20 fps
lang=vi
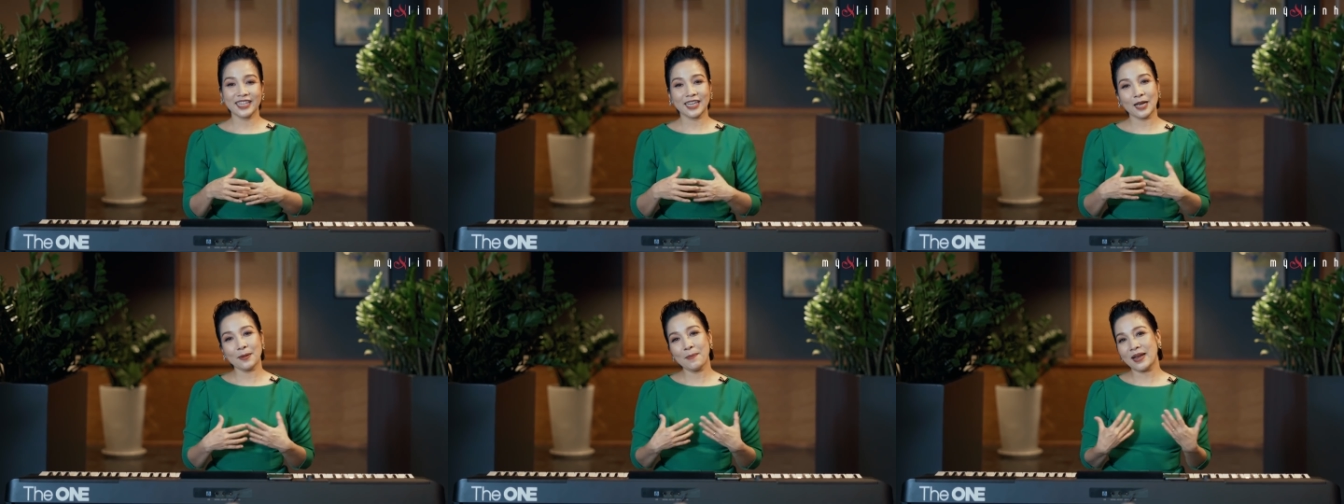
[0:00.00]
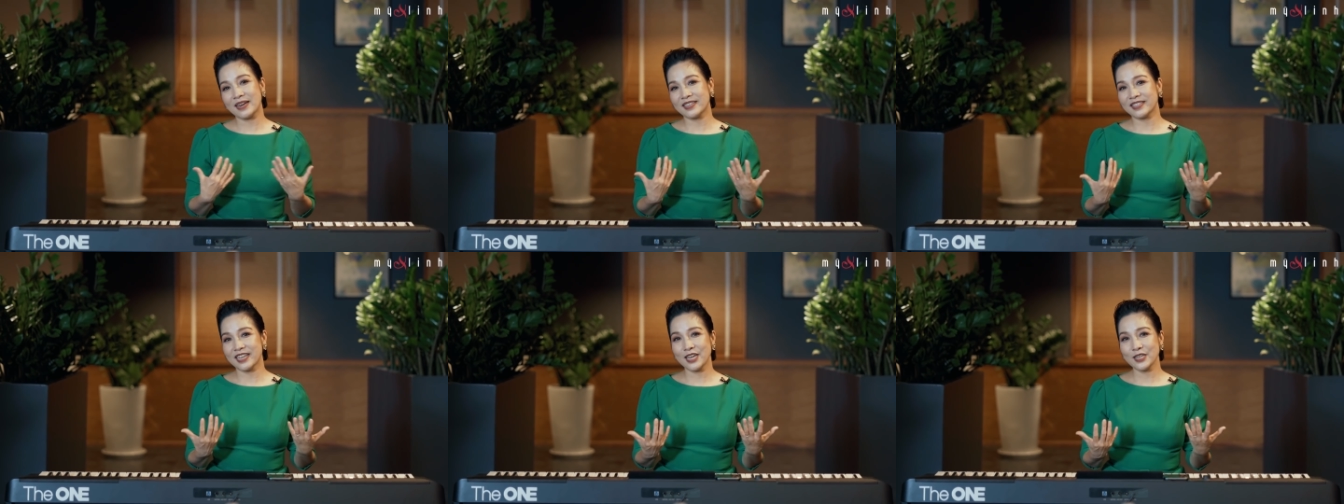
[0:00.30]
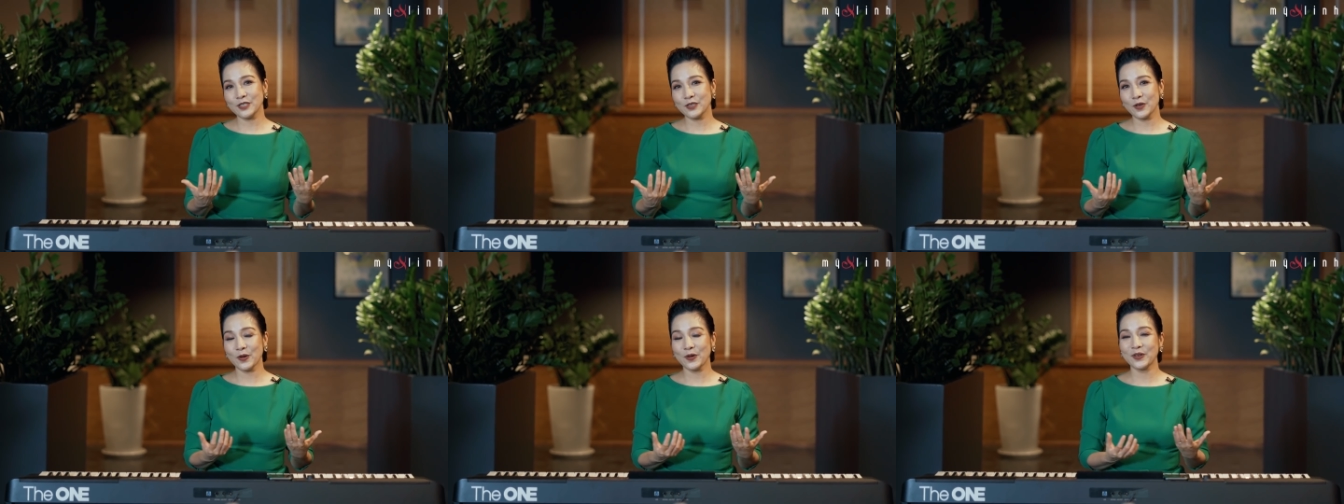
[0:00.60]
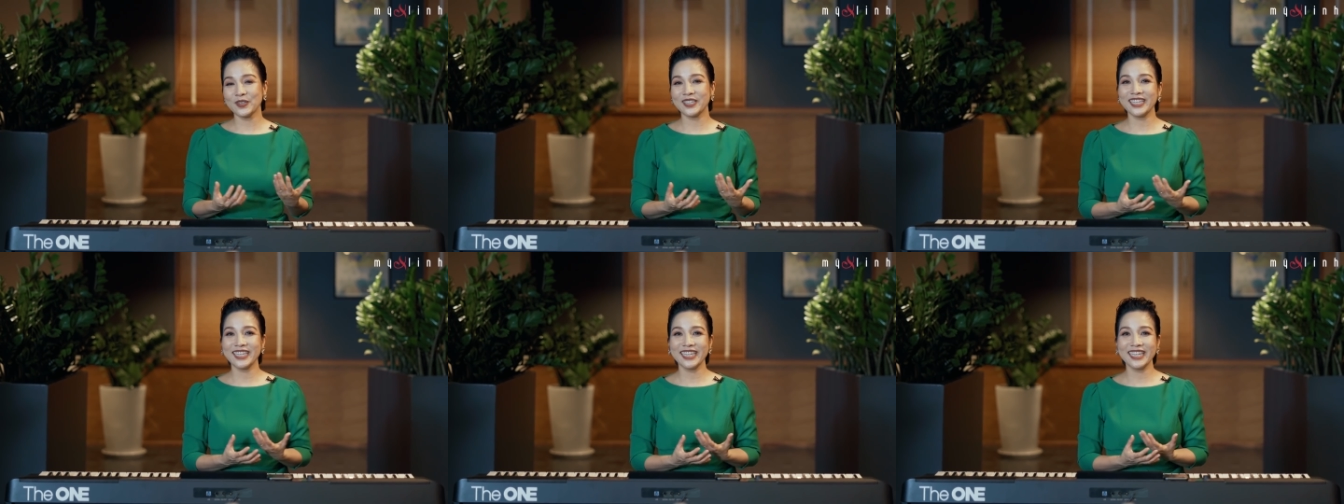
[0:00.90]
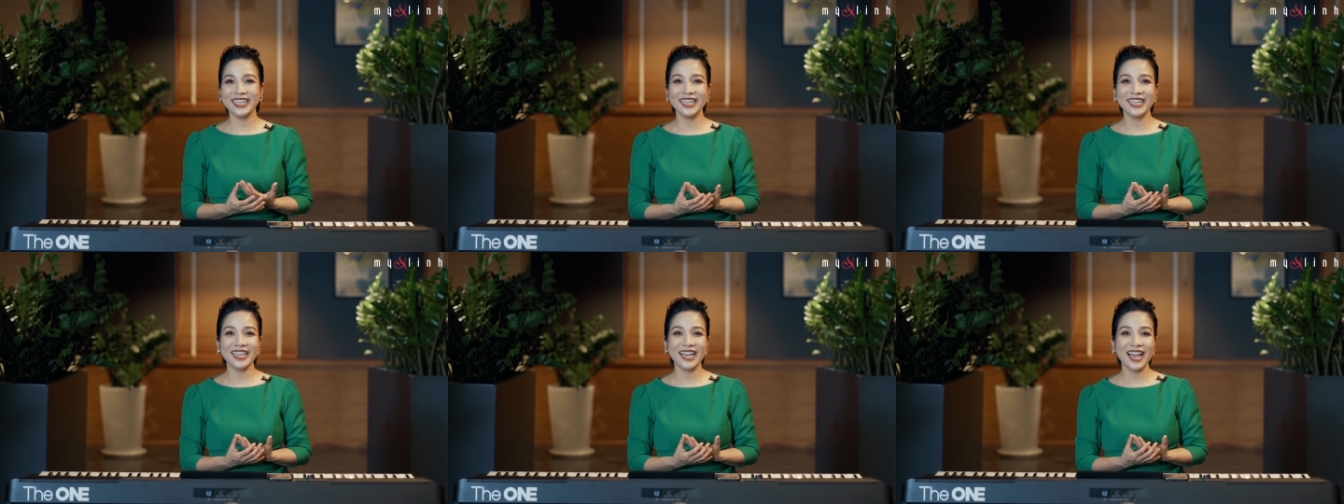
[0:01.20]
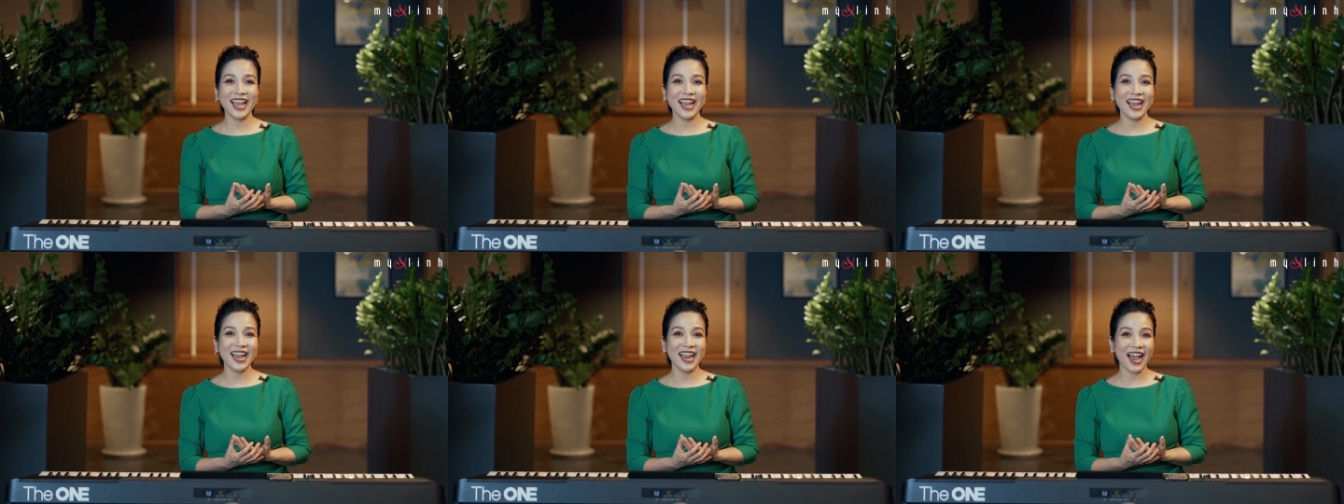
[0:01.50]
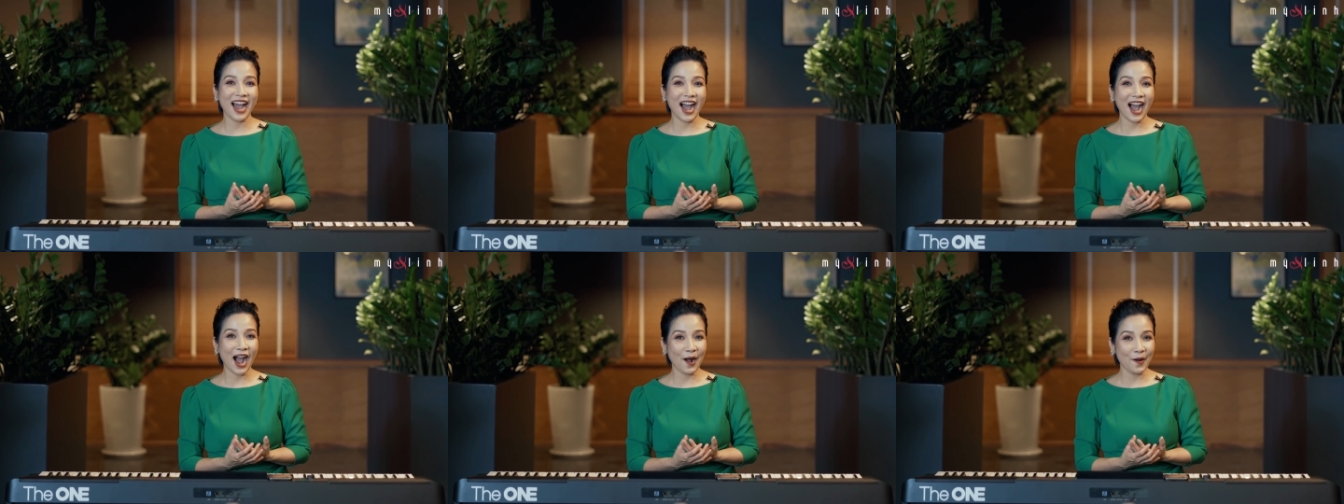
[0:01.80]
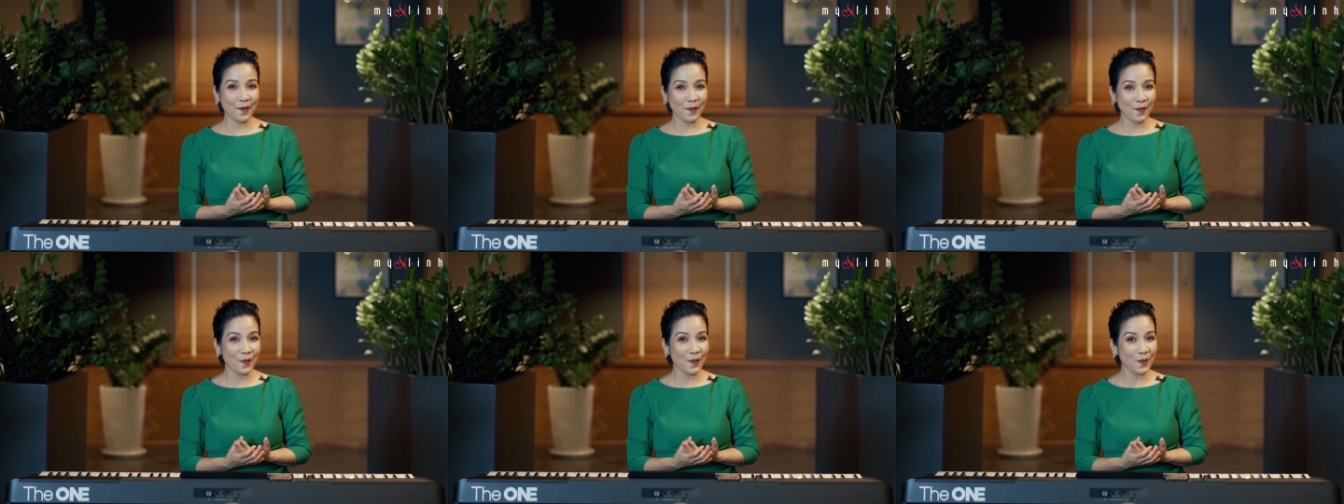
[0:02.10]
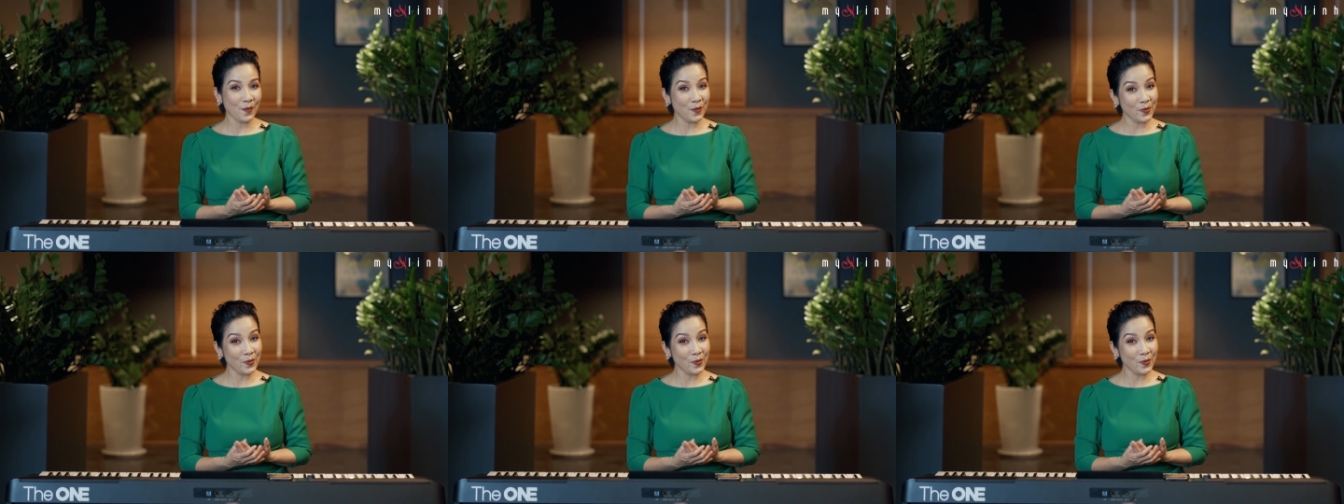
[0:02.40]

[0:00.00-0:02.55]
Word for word: thì các bạn dễ rời i e a o